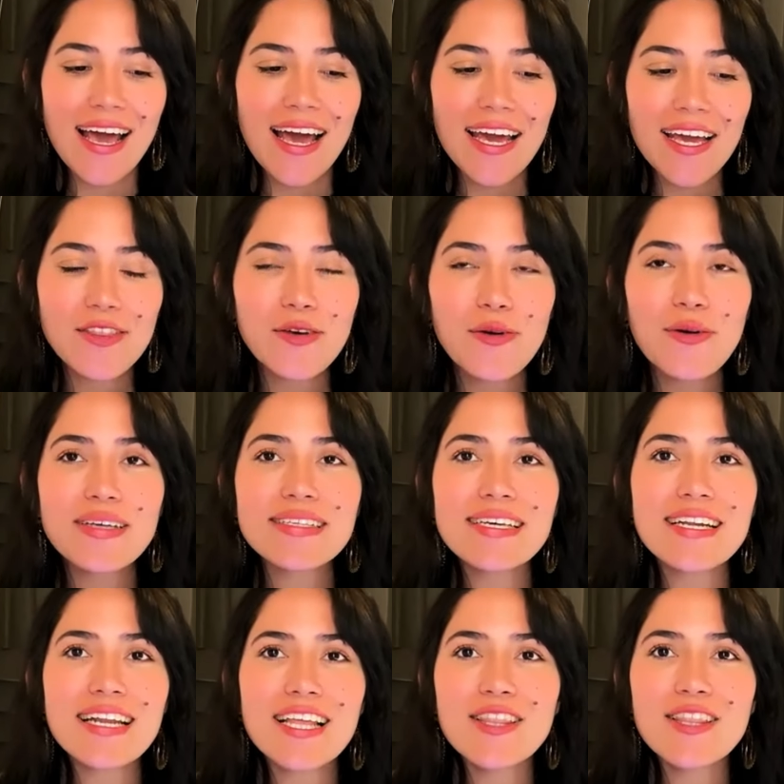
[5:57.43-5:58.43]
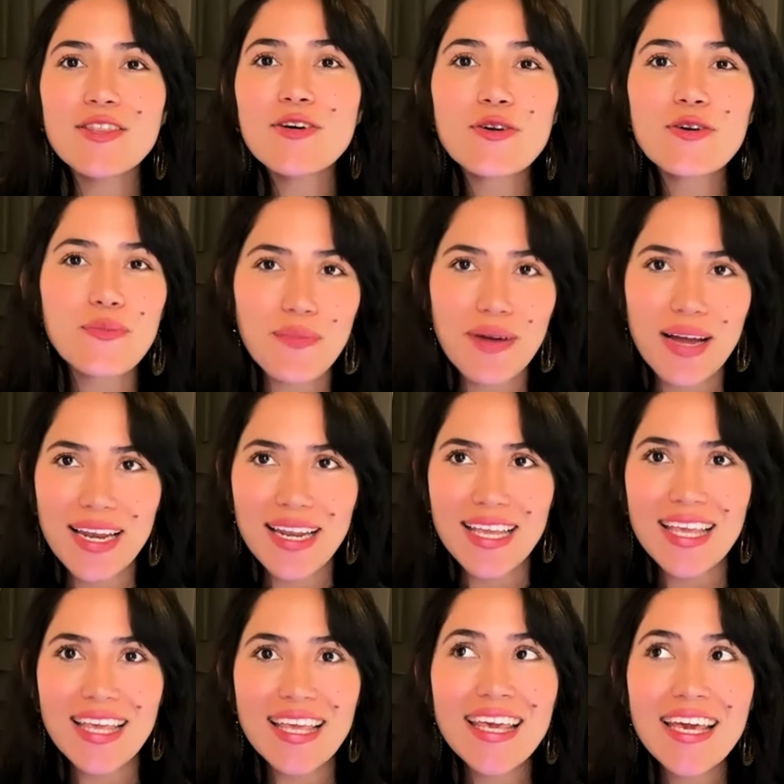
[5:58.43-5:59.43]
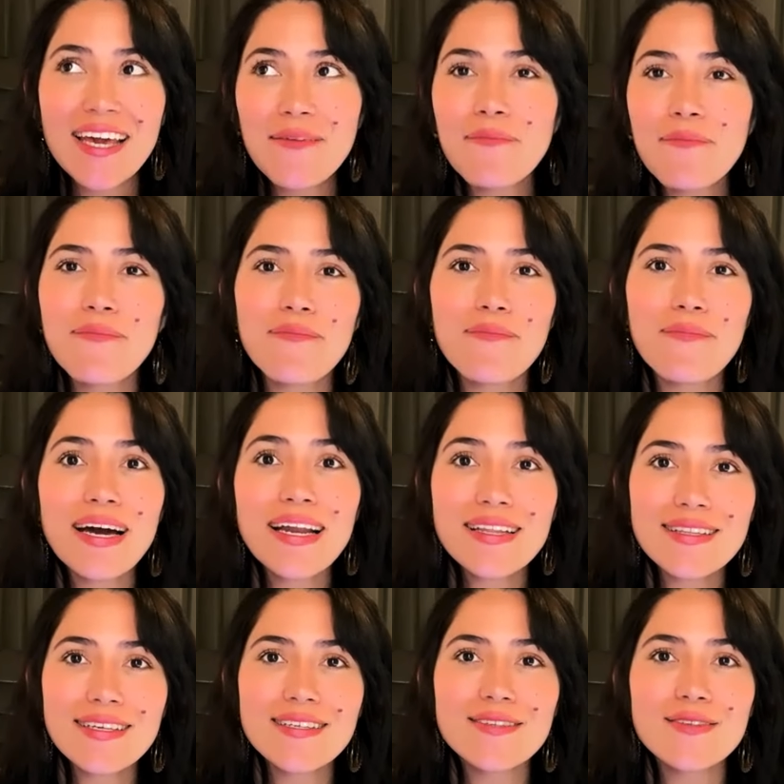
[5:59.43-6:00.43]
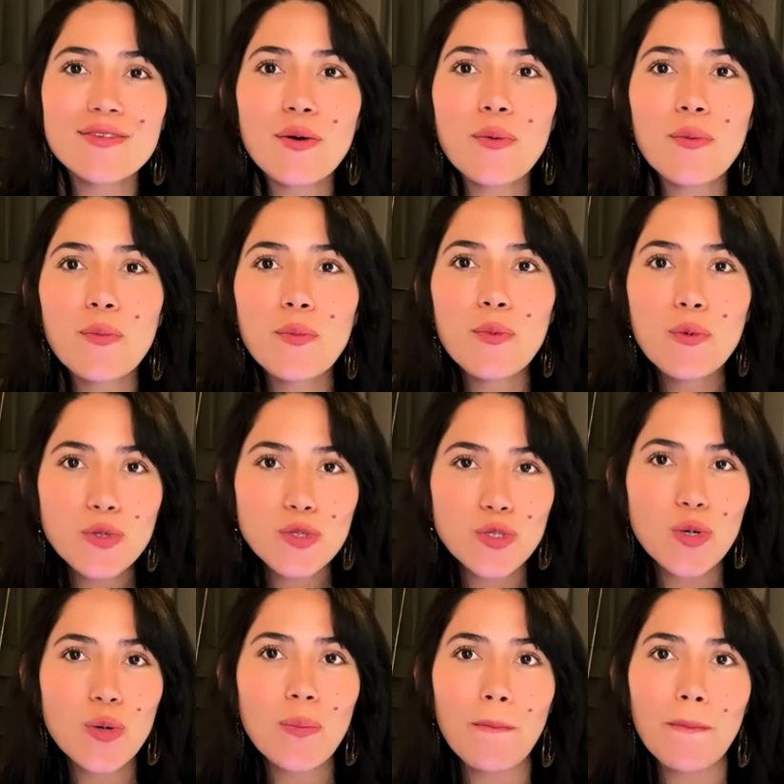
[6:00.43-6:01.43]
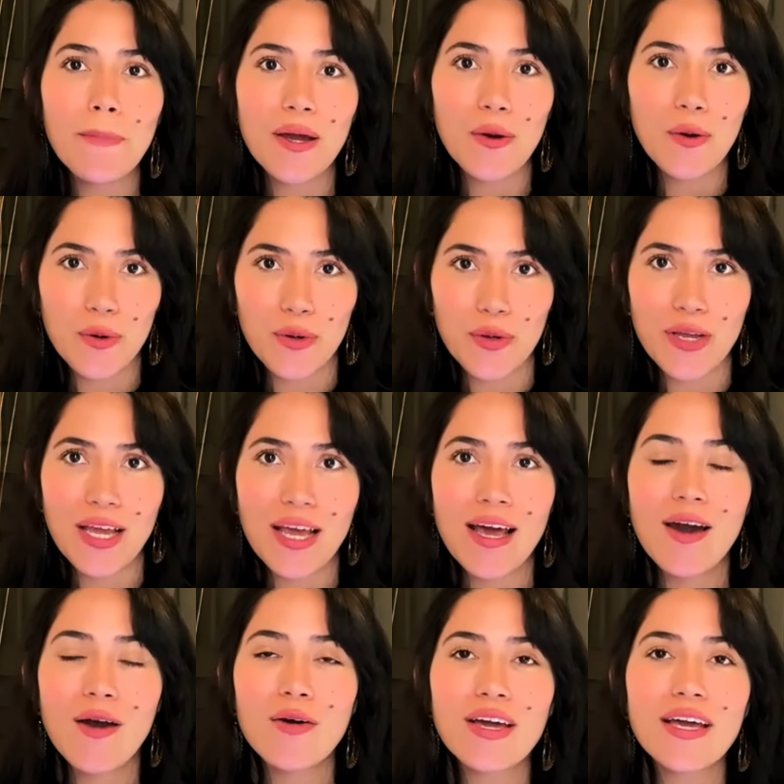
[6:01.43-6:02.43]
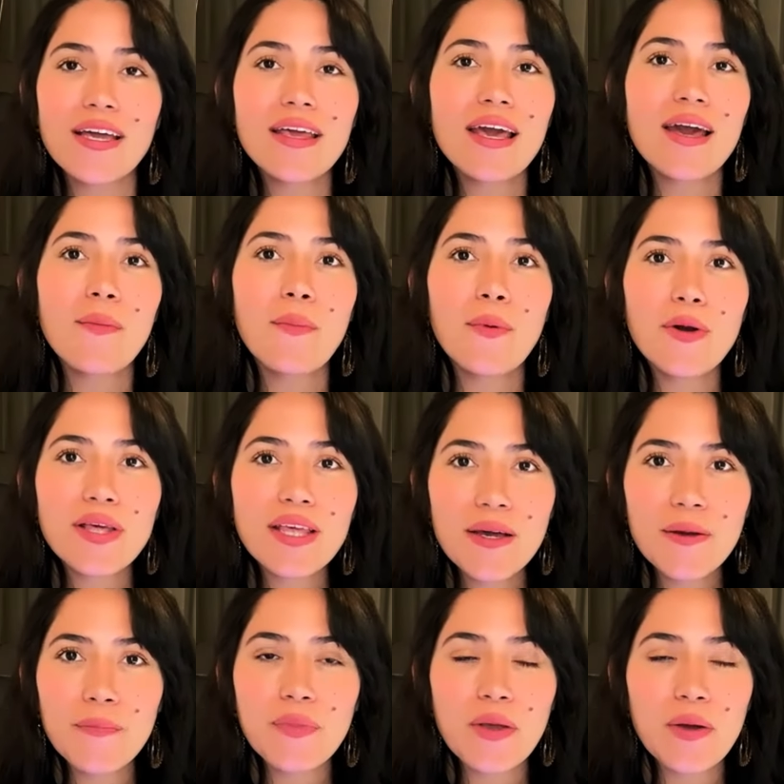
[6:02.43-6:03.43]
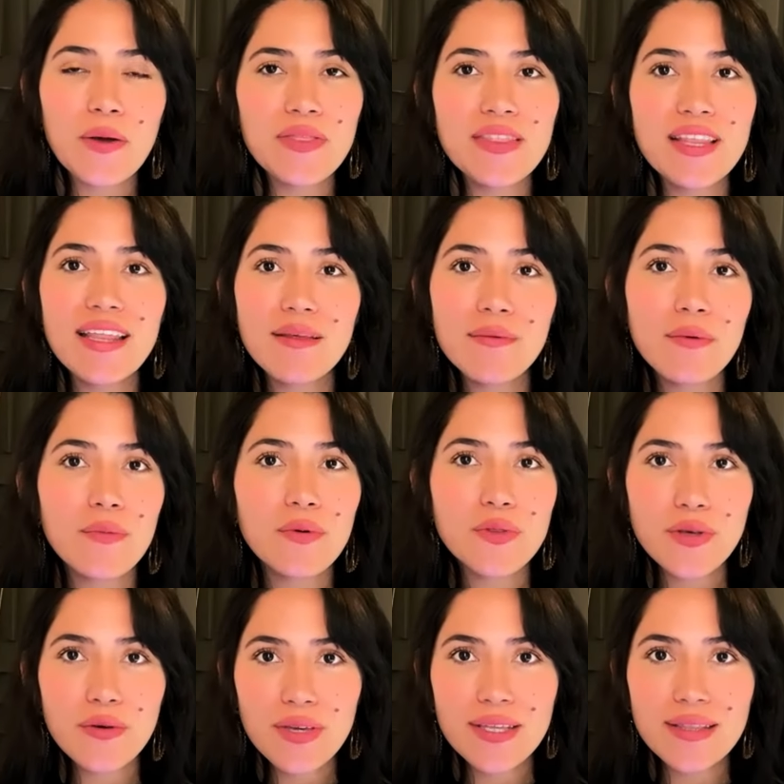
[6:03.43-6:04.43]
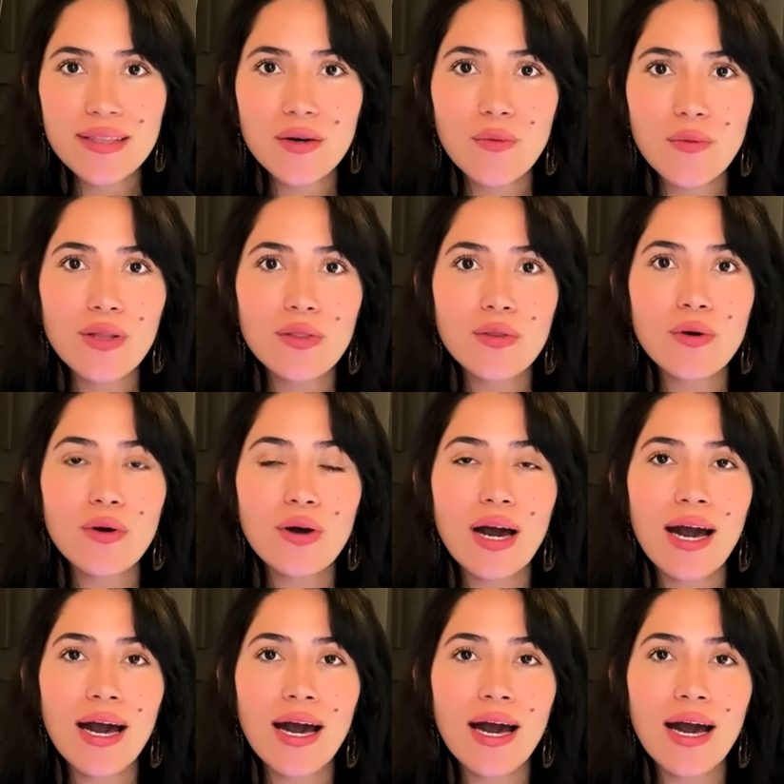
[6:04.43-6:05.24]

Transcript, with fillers: Esto va a ser normal y en partes mucho mejor, ¿ok? ¿Por qué? desde mi punto de vista, cuando